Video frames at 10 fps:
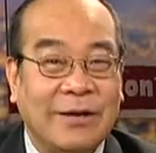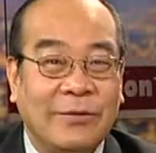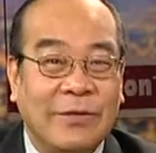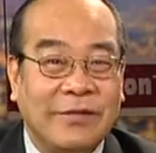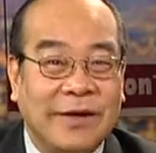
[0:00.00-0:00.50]
kính
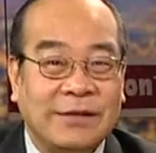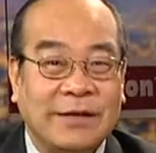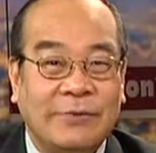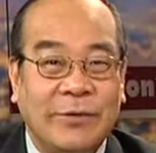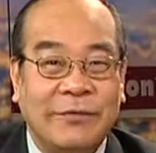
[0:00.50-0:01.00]
thưa quý vị,
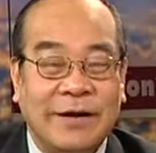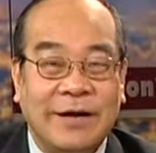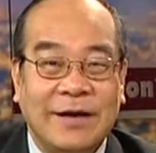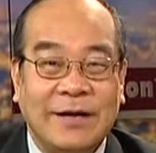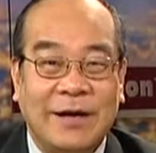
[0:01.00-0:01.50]
xin quý
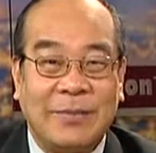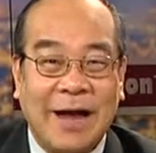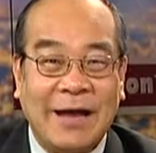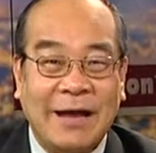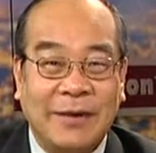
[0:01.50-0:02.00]
vị đừng rời máy,